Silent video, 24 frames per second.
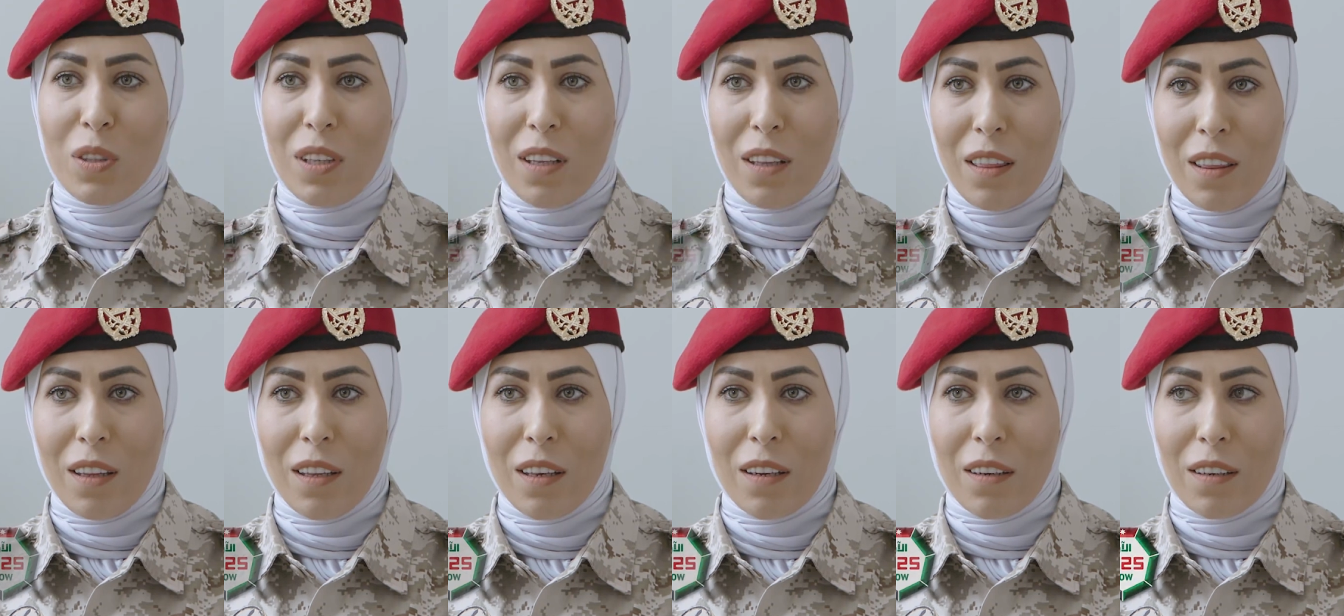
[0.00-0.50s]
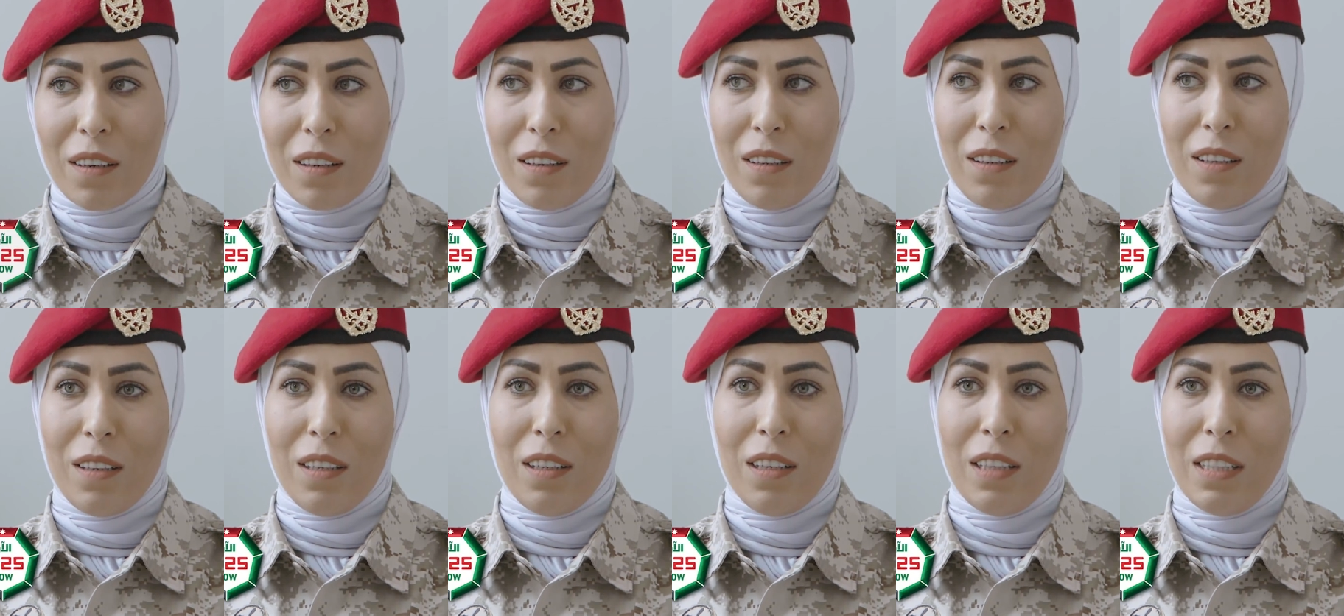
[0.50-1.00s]
تأثير
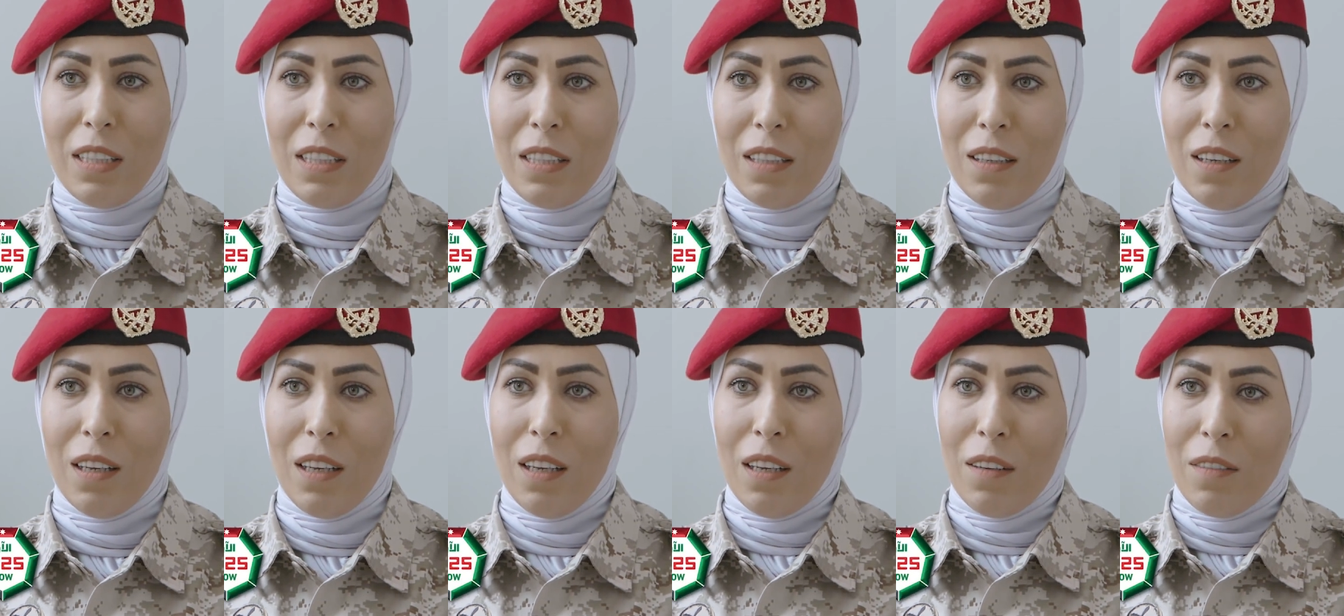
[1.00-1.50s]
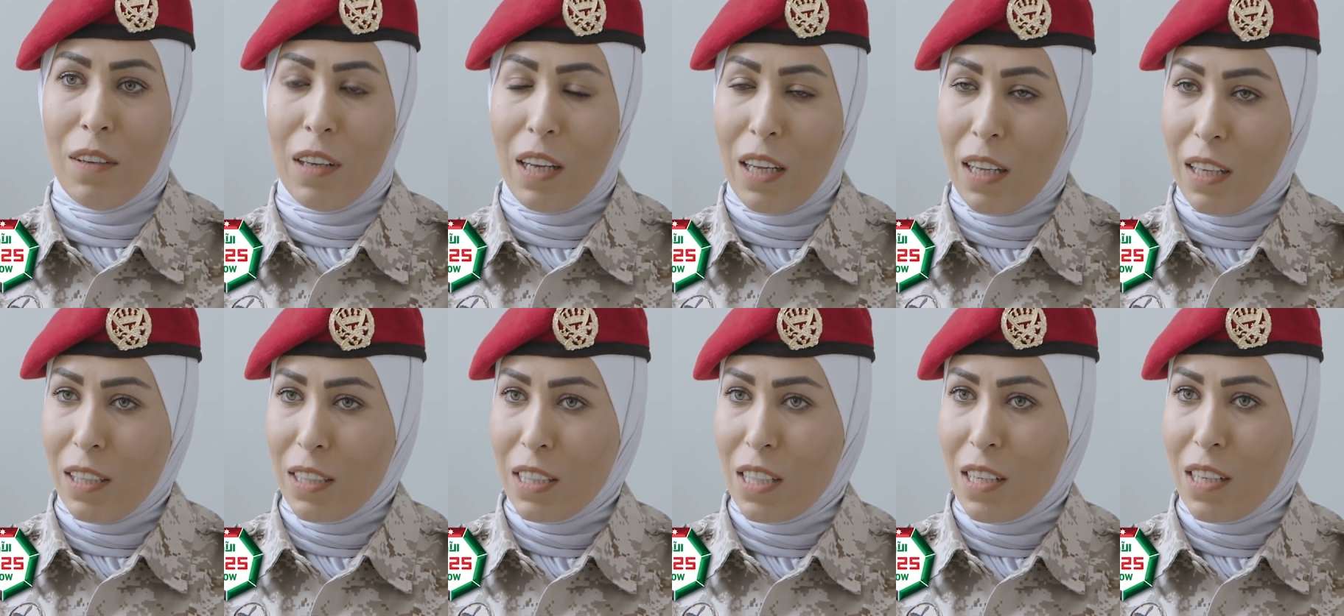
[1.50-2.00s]
آه، يعني
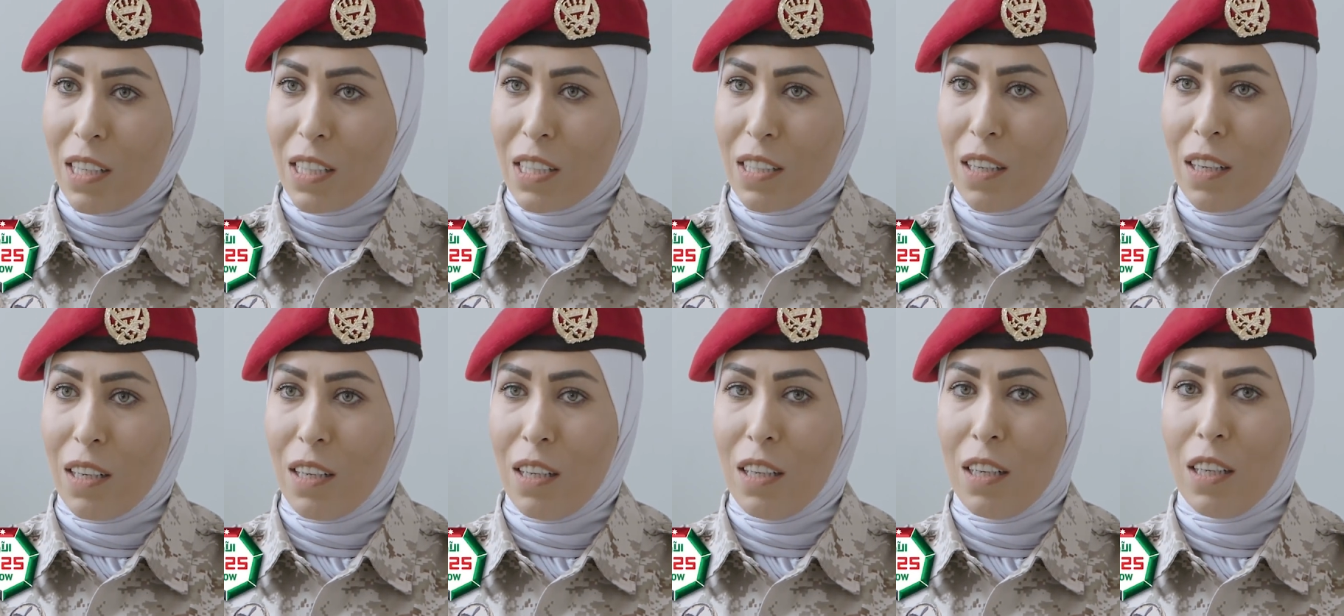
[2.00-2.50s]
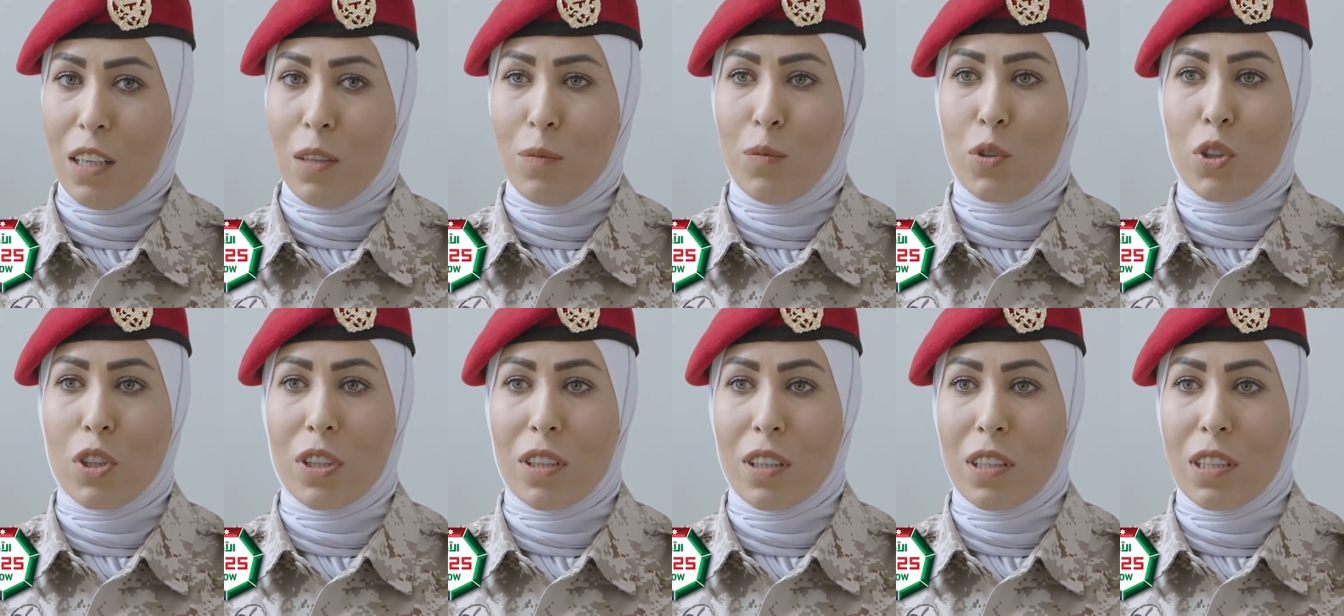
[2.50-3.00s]
حياتي العسكرية اللي هي
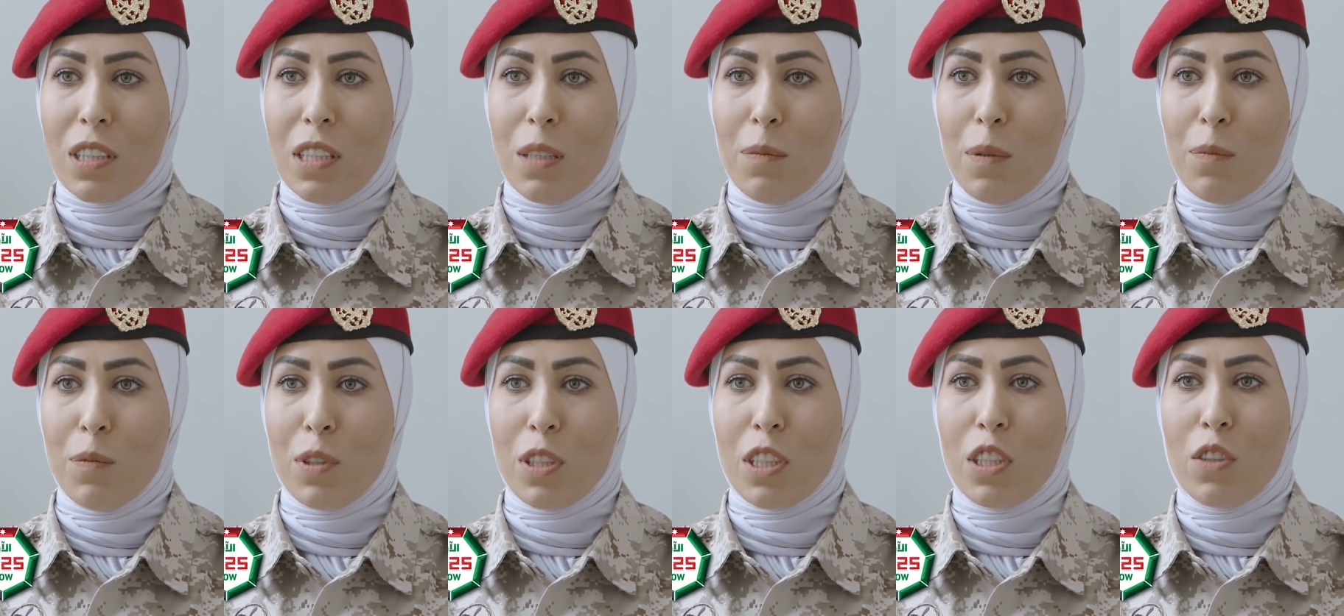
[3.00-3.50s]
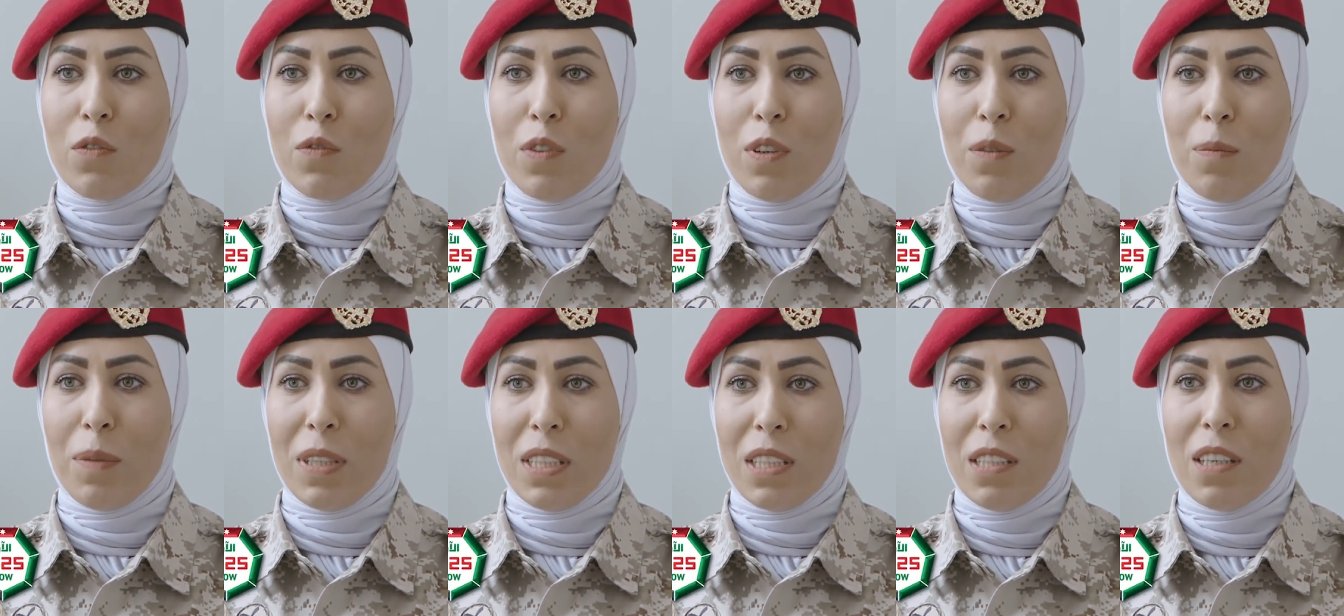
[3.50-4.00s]
مشاركتي بالمستشفى
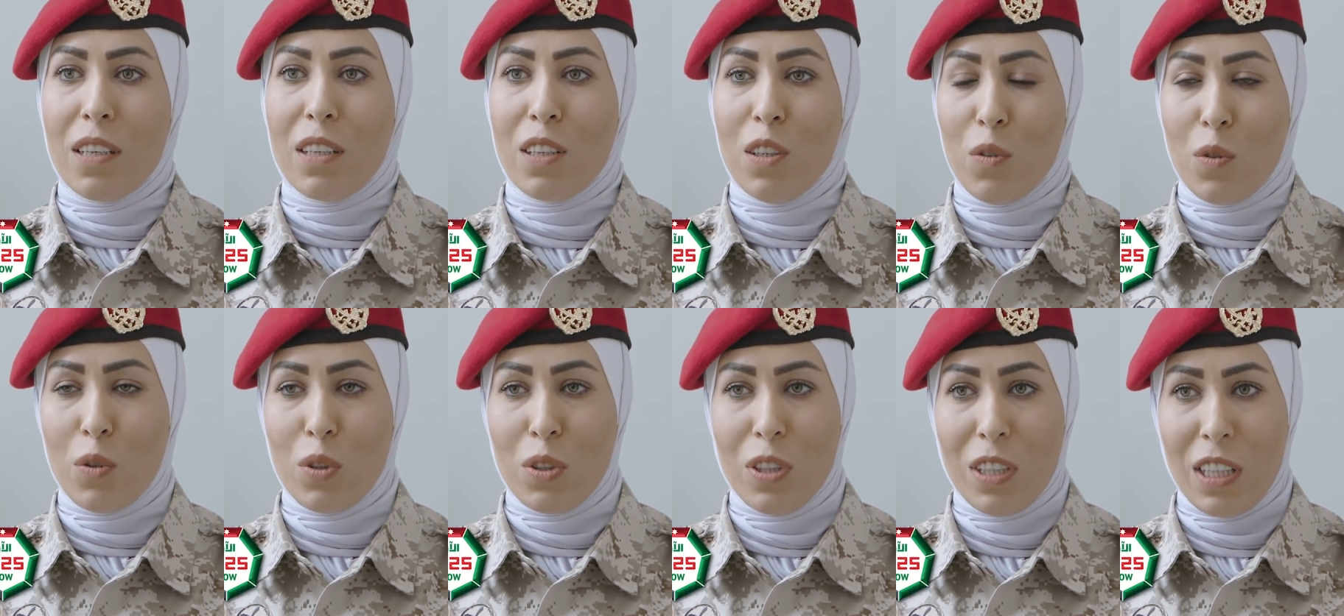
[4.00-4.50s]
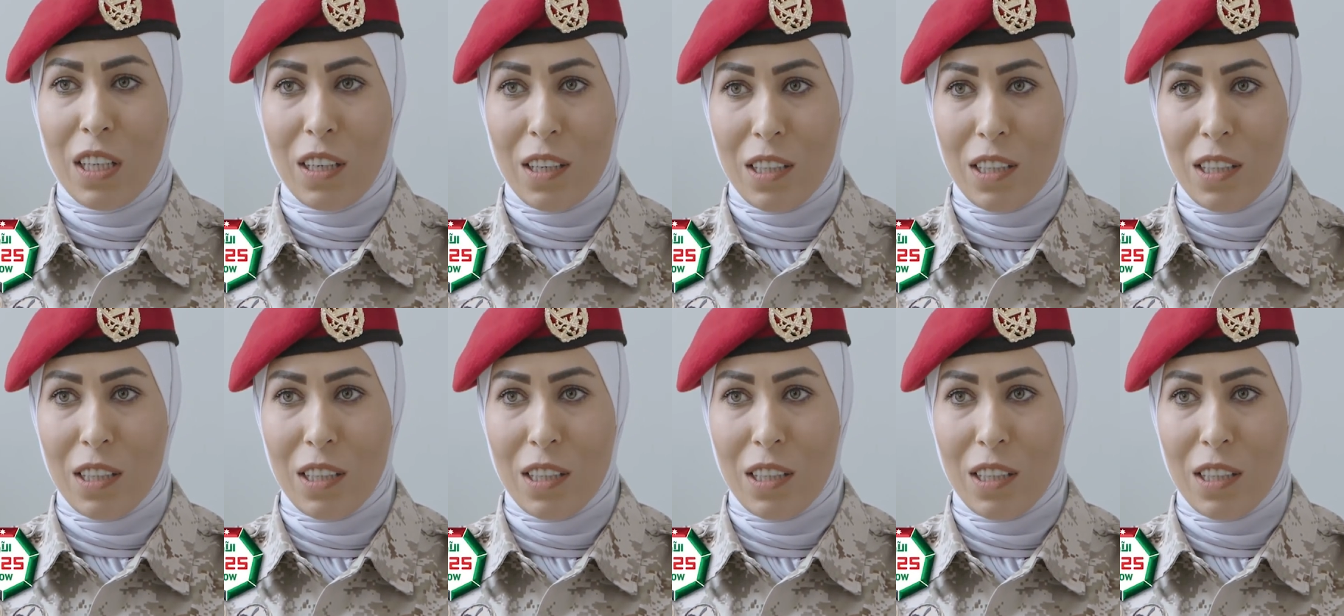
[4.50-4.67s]
الميداني الأردني